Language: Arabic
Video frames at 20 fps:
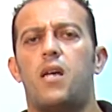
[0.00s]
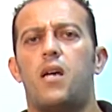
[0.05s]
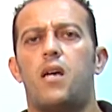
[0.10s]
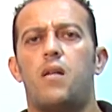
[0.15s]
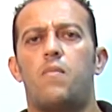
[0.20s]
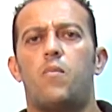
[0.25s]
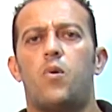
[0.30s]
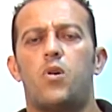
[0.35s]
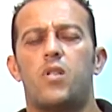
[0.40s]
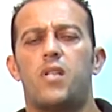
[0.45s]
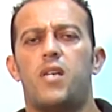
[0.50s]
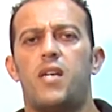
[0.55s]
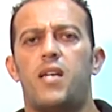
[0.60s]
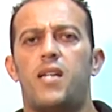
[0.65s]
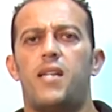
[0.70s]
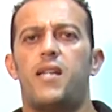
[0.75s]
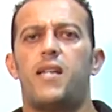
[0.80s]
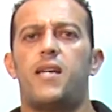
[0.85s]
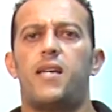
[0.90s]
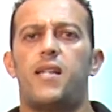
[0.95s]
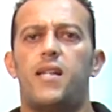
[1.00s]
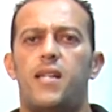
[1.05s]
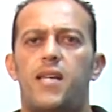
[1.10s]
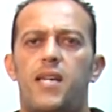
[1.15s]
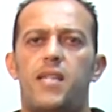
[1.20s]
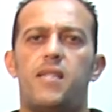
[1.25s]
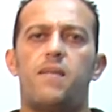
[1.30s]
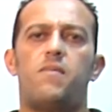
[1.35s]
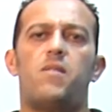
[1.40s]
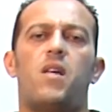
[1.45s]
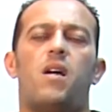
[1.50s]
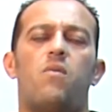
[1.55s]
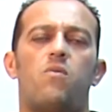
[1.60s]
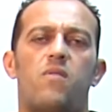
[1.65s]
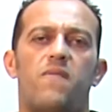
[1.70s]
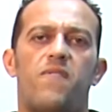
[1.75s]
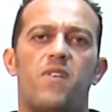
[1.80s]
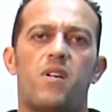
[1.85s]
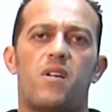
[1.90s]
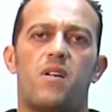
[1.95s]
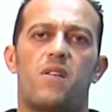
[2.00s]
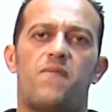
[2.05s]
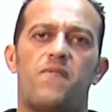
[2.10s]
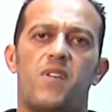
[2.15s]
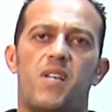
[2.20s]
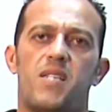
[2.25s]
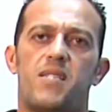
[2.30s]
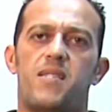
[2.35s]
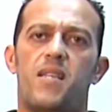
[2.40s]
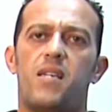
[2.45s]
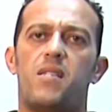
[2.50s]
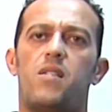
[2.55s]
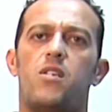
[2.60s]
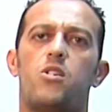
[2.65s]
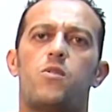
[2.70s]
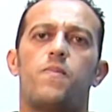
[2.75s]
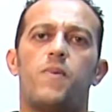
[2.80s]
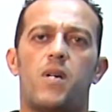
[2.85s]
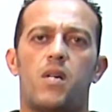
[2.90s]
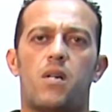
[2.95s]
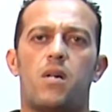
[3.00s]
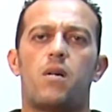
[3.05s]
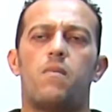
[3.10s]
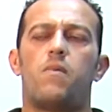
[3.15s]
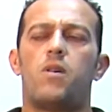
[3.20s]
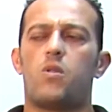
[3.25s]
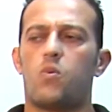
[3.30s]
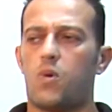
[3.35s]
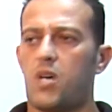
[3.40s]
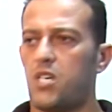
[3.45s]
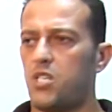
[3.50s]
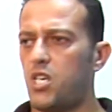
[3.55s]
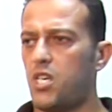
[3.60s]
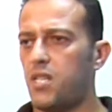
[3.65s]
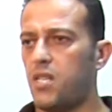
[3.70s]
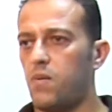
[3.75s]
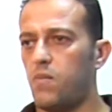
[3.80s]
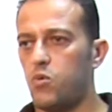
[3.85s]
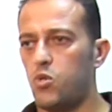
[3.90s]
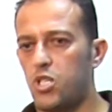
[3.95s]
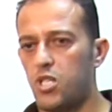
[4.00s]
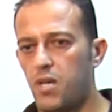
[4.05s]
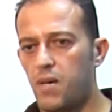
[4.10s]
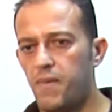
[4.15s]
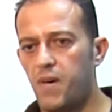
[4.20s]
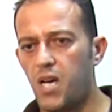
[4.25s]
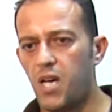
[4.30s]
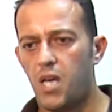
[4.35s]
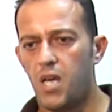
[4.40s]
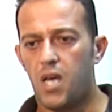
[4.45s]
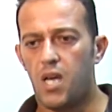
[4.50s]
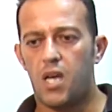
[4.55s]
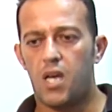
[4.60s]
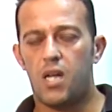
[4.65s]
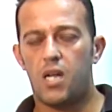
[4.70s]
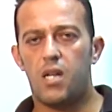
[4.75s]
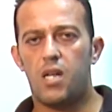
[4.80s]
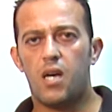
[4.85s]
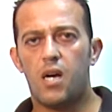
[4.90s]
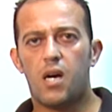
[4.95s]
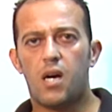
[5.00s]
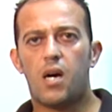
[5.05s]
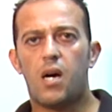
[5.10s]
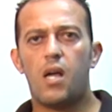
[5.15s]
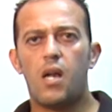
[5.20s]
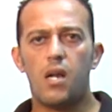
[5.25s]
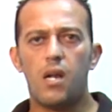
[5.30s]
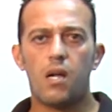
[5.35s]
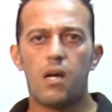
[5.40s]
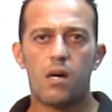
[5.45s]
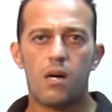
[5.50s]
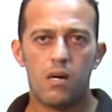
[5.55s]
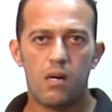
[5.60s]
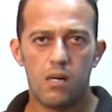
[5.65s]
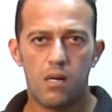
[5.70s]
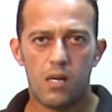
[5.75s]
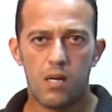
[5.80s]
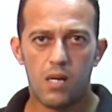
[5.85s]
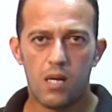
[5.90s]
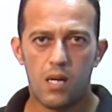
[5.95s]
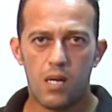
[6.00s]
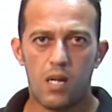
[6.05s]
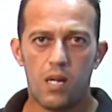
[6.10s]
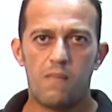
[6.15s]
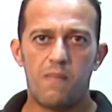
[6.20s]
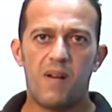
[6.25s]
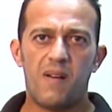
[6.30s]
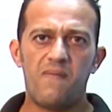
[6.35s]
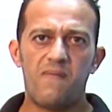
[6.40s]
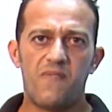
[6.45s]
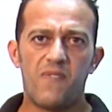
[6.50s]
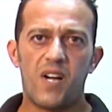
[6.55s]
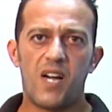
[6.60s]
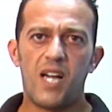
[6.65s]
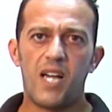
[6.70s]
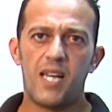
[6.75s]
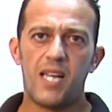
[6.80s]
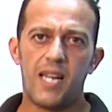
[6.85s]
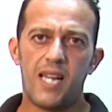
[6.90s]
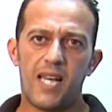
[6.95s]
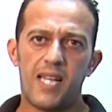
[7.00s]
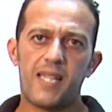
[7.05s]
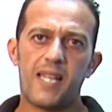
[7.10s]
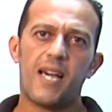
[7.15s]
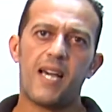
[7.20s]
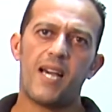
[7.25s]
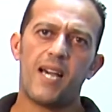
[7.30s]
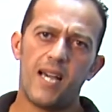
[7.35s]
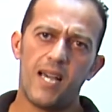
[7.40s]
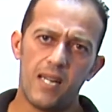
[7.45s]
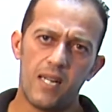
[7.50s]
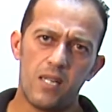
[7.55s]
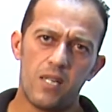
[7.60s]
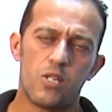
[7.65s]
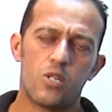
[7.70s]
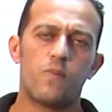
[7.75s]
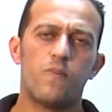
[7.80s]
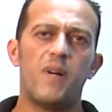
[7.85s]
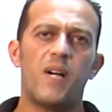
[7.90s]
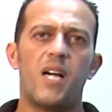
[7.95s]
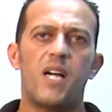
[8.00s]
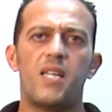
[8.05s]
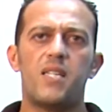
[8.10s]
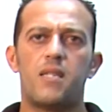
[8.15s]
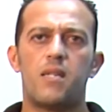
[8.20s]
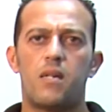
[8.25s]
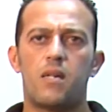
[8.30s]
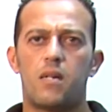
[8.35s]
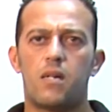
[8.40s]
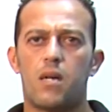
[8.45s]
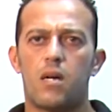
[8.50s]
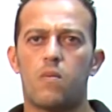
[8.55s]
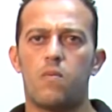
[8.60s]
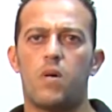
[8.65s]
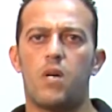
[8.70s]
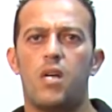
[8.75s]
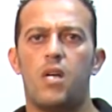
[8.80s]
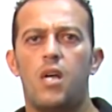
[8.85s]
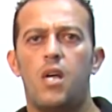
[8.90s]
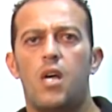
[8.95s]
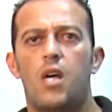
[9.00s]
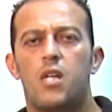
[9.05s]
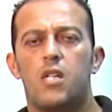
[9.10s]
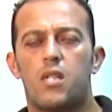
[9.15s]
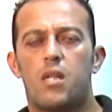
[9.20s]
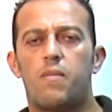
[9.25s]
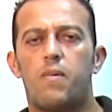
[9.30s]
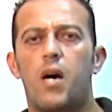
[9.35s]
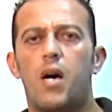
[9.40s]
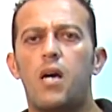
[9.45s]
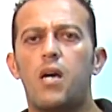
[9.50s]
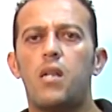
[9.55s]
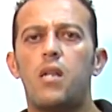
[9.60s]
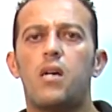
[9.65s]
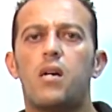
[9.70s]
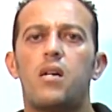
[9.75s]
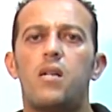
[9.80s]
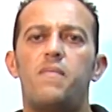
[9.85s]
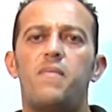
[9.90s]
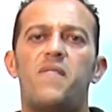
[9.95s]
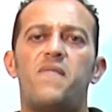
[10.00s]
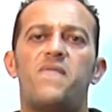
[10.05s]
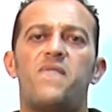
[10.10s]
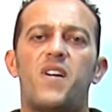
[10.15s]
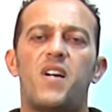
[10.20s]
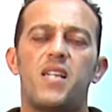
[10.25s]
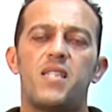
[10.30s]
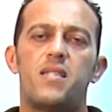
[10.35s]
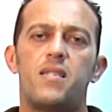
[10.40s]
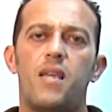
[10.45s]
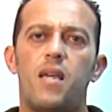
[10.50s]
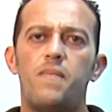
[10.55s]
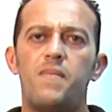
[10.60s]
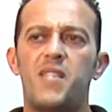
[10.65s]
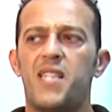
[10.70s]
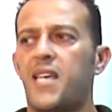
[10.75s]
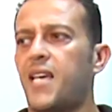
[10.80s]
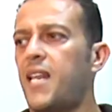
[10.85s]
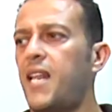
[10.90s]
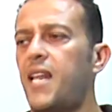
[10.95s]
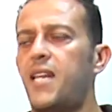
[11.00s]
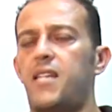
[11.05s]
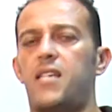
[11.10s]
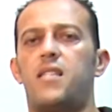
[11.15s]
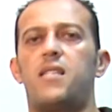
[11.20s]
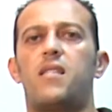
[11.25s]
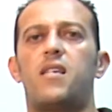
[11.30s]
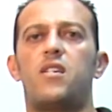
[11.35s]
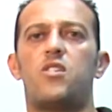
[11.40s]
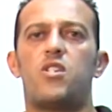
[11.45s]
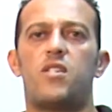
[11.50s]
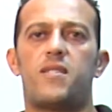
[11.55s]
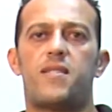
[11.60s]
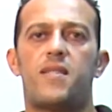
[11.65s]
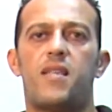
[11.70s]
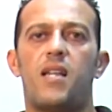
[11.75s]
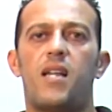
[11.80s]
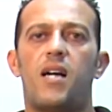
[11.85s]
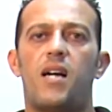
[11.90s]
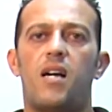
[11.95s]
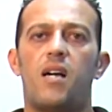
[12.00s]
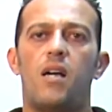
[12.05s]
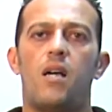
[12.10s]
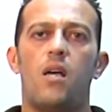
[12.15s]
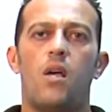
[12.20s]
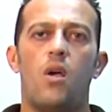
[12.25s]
المواضيع اللي احنا بنحاول نفكر فيها ازاي نشبع رغبات وحاجات المجتمع اللي هي خلق المنفعة اللي هتحقق لي إشباع هذه الرغبة طب هخلق المنفعة إزاي من خلال إنتاج السلع